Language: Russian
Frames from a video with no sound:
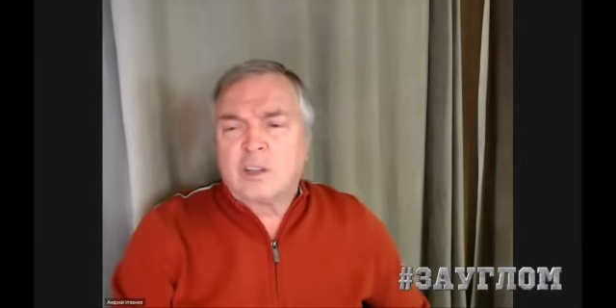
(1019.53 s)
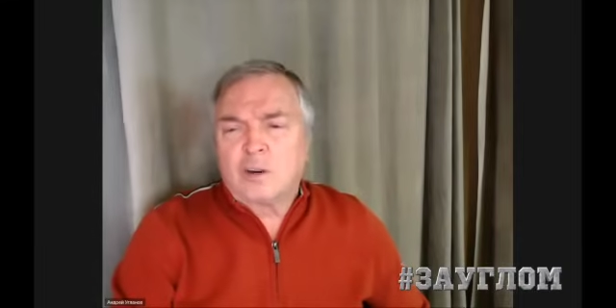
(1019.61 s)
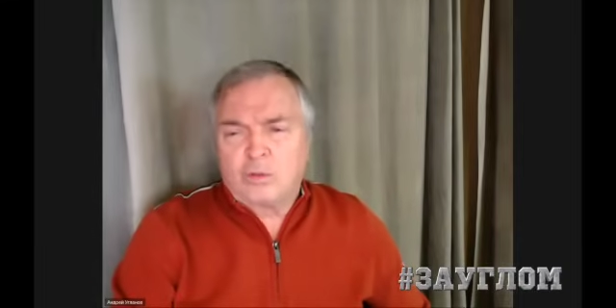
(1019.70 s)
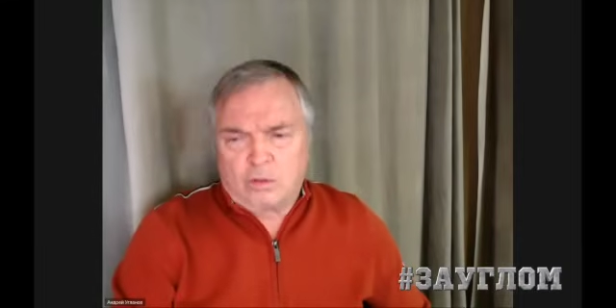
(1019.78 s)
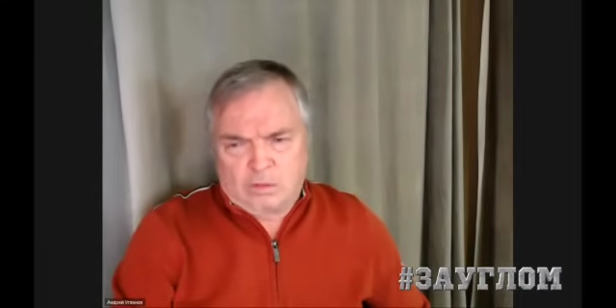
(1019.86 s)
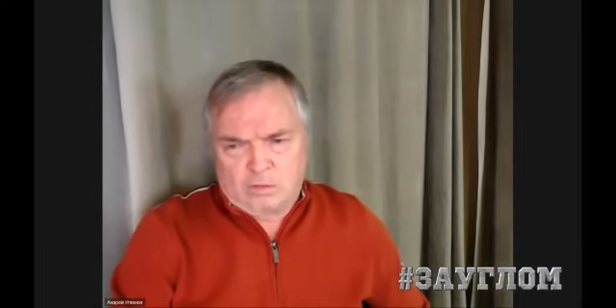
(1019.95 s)

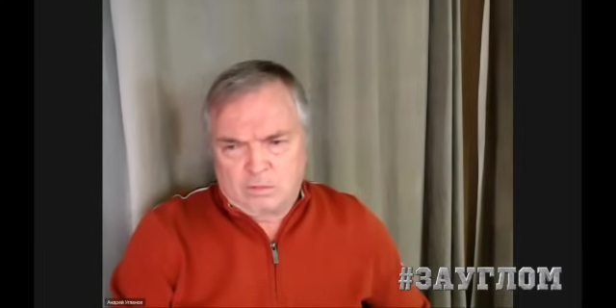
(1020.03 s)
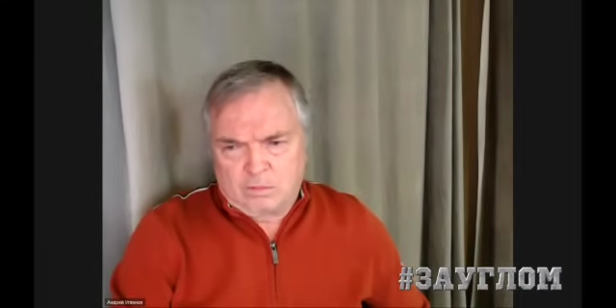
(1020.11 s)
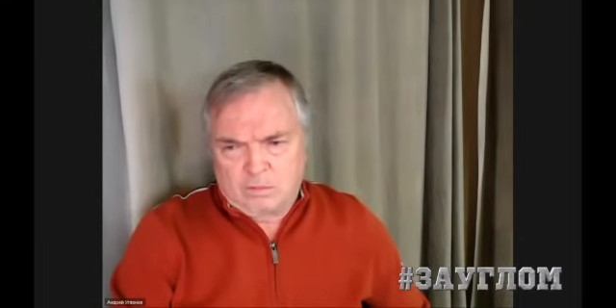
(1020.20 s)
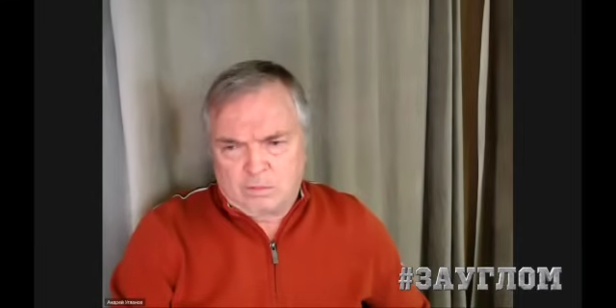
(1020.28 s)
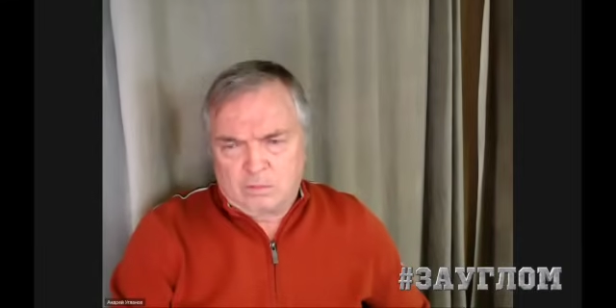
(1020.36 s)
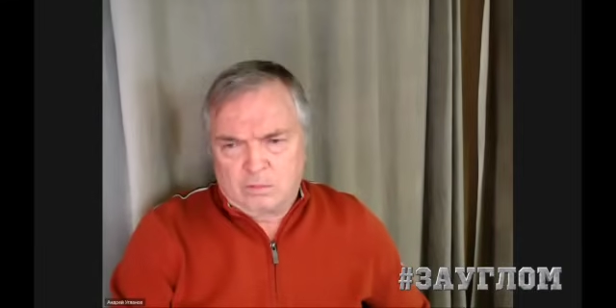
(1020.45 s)
дороги
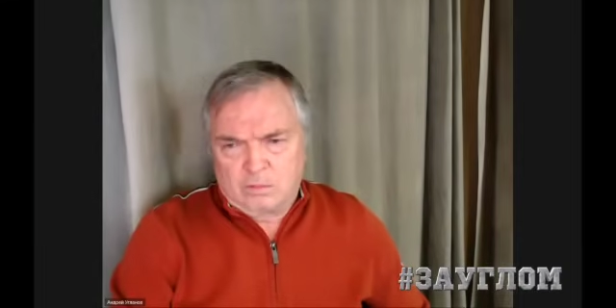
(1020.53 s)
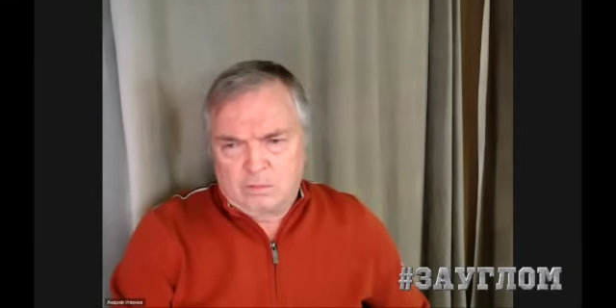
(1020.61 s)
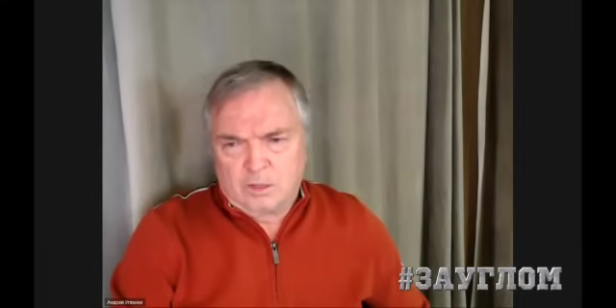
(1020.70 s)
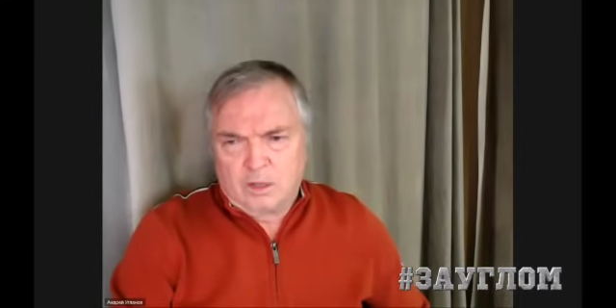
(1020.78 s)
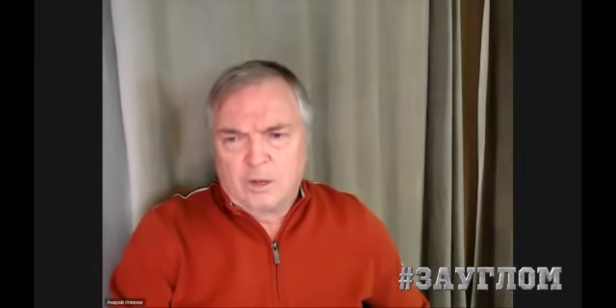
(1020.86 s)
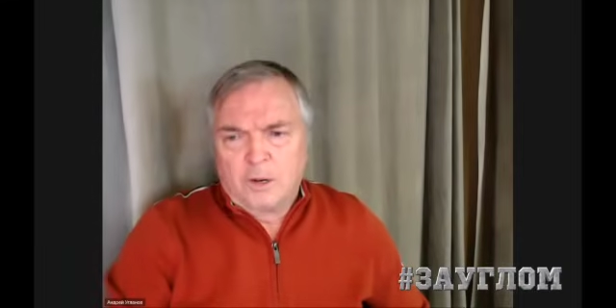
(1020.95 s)

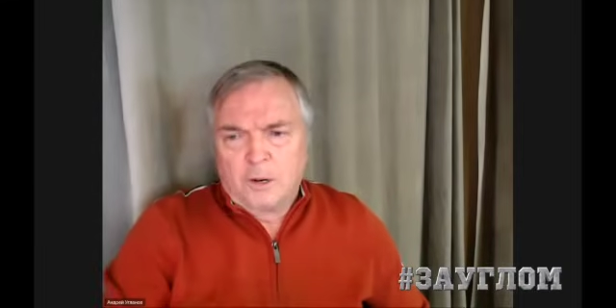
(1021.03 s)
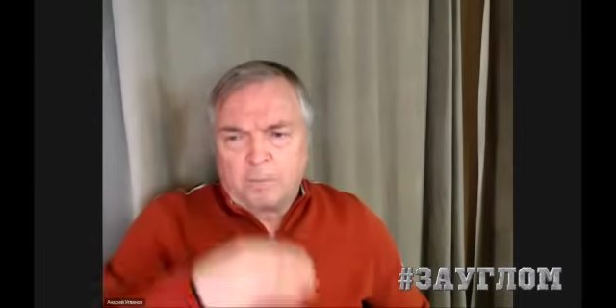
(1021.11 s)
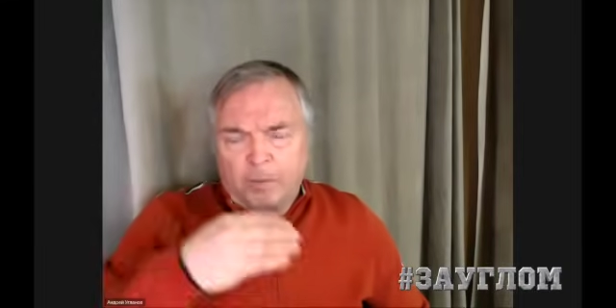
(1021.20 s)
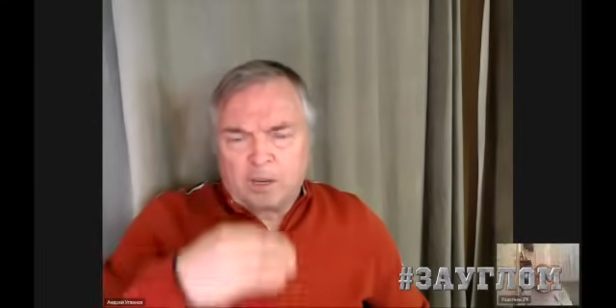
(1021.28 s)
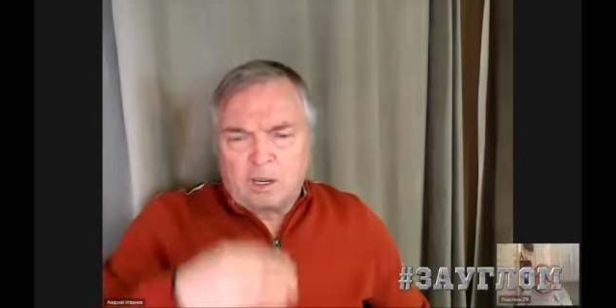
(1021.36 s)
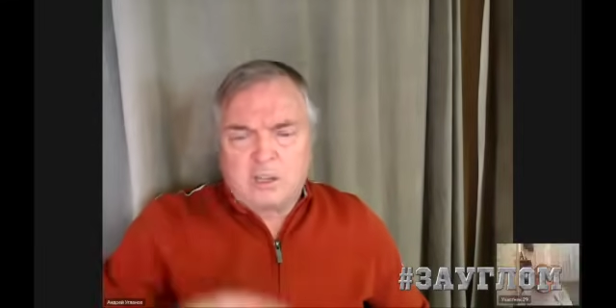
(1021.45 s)

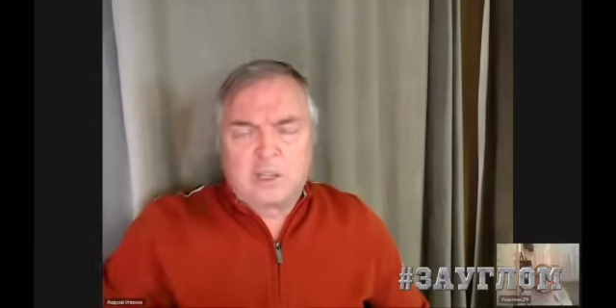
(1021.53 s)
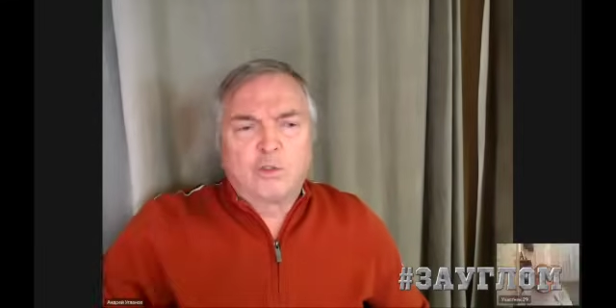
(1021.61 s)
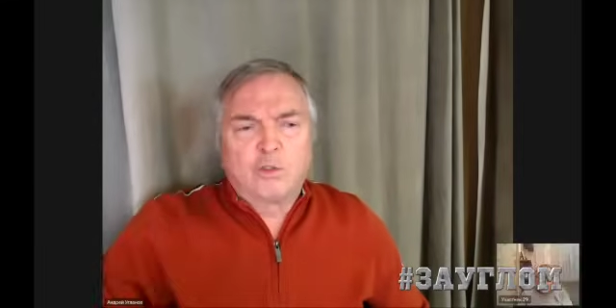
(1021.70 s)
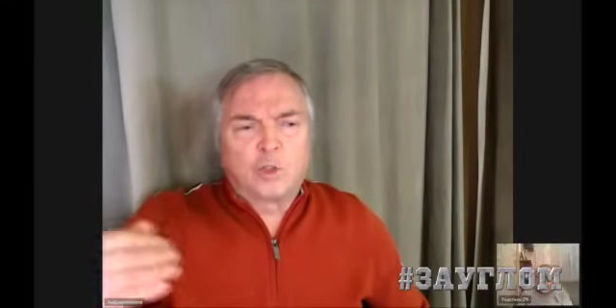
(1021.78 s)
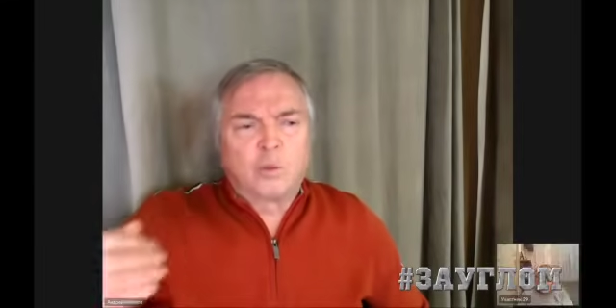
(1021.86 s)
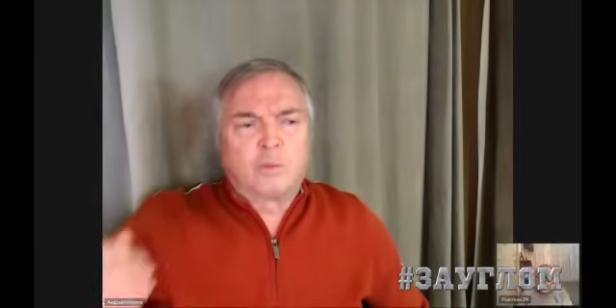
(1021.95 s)
достаточно. Для
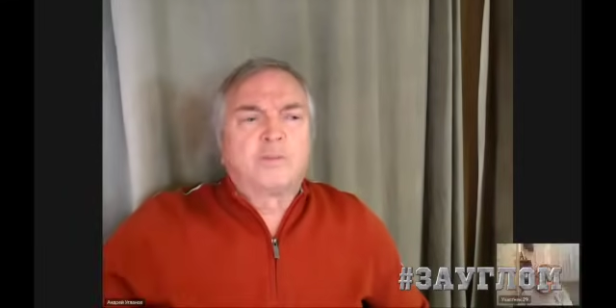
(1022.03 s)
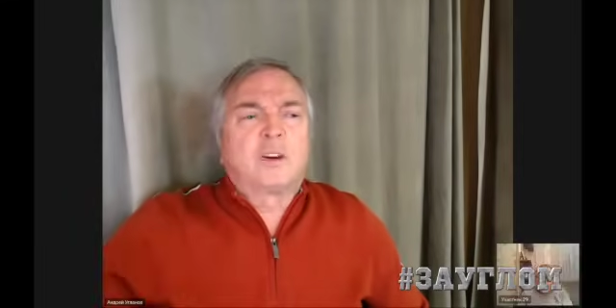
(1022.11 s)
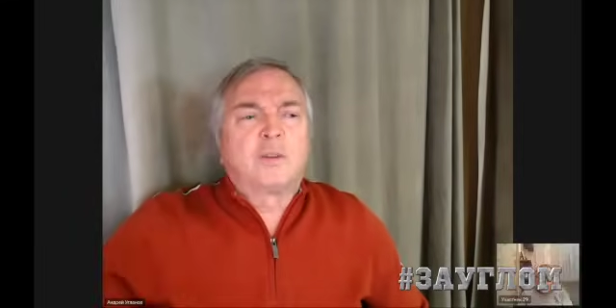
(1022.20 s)
того, чтобы